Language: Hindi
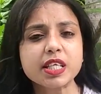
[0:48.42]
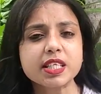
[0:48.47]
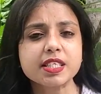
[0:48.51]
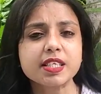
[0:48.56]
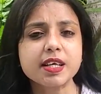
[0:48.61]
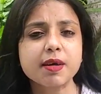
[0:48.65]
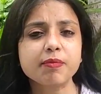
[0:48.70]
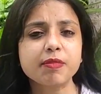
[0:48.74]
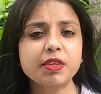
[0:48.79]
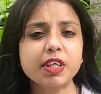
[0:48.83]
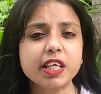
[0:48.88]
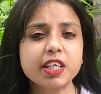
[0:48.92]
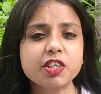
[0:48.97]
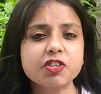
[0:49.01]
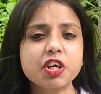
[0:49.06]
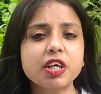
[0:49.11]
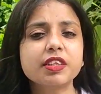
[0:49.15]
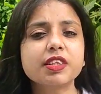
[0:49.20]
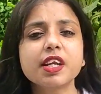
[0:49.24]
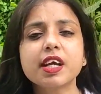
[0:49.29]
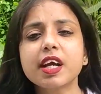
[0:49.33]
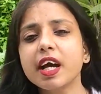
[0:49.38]
की समधि
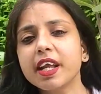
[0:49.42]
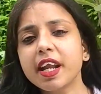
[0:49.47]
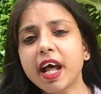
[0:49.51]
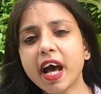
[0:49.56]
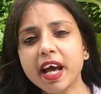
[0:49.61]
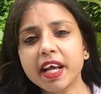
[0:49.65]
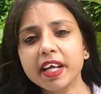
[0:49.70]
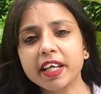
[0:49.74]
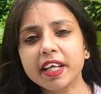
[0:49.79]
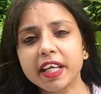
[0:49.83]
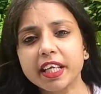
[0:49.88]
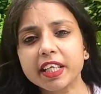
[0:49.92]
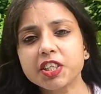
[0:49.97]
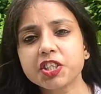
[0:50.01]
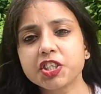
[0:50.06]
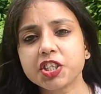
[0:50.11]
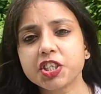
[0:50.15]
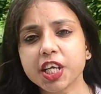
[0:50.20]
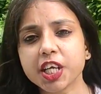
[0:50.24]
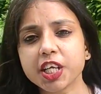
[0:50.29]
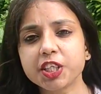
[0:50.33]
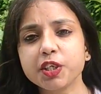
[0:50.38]
चंद्रिका राय ने
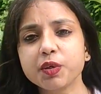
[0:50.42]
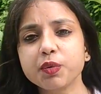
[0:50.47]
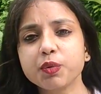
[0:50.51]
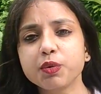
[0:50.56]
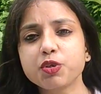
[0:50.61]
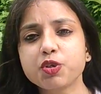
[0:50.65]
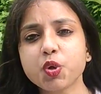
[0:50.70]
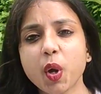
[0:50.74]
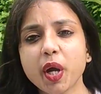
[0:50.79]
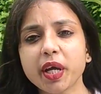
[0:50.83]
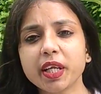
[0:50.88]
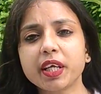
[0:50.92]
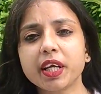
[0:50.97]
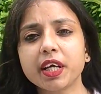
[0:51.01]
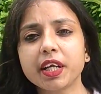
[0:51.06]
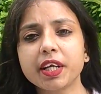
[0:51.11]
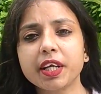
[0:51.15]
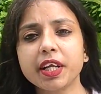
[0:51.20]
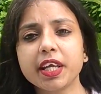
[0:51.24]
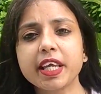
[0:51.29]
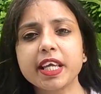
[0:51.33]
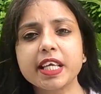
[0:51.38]
जेडीयू ज्वाइन
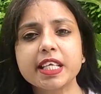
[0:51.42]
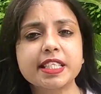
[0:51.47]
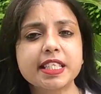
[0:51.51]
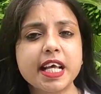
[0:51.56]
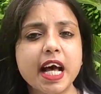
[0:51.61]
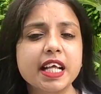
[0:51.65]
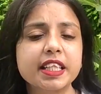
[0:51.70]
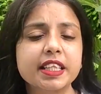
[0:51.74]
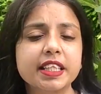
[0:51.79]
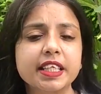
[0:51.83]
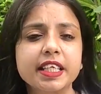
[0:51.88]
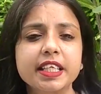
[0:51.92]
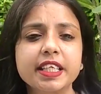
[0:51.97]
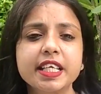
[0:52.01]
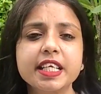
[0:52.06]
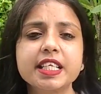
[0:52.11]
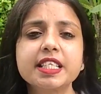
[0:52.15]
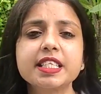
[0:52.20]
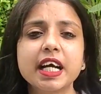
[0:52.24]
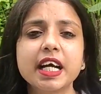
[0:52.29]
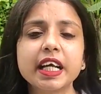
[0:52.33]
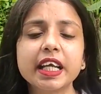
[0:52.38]
करने के साथ ही
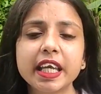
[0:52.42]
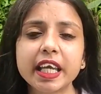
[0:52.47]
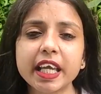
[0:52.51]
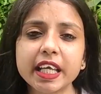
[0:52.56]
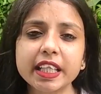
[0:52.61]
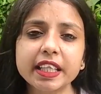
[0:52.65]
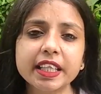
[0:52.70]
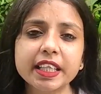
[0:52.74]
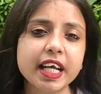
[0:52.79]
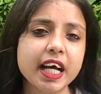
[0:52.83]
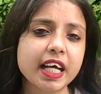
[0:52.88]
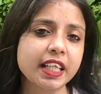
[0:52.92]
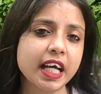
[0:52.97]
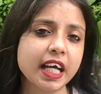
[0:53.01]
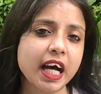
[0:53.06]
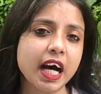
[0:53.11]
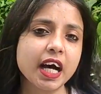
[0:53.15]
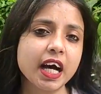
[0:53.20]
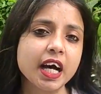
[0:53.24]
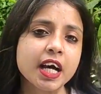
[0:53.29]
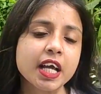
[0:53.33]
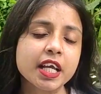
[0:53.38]
ये संकेत दिया था